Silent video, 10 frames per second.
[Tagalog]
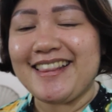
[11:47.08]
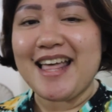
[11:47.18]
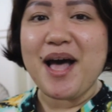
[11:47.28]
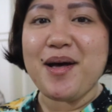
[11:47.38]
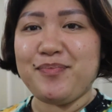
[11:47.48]

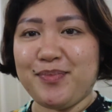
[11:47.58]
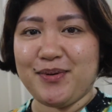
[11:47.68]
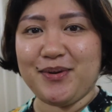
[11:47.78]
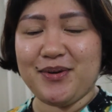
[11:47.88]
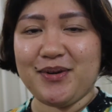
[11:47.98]

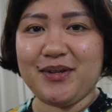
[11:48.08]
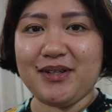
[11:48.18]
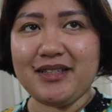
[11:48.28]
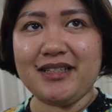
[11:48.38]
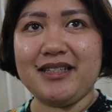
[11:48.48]

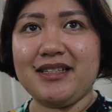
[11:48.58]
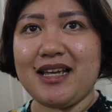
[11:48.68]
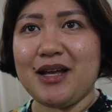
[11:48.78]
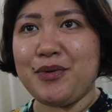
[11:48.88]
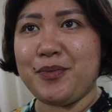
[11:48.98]
Tapos,
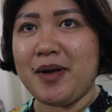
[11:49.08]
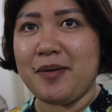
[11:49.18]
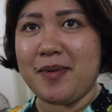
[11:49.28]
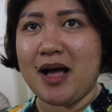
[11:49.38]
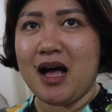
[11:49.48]
ano
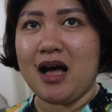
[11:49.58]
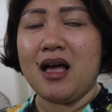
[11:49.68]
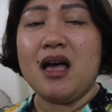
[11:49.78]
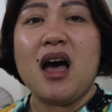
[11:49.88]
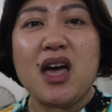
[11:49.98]
pa ba?
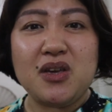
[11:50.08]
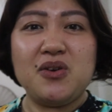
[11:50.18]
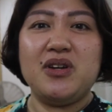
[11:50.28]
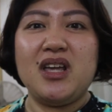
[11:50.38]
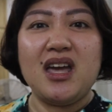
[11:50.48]

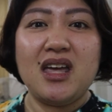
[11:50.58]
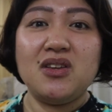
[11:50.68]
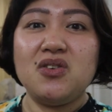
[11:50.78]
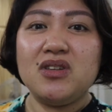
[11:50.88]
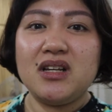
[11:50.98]
Ayun,
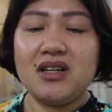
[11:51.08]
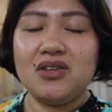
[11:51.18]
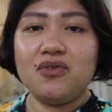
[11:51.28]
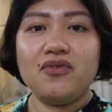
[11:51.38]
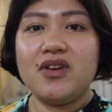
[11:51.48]
i-end ko na
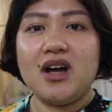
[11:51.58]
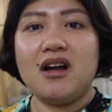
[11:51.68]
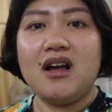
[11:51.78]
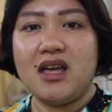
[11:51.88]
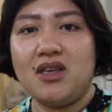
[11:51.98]
rin yung
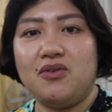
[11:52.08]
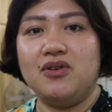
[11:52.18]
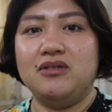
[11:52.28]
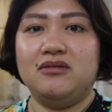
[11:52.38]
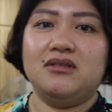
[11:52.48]
vlog
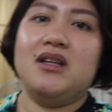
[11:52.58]
ngayon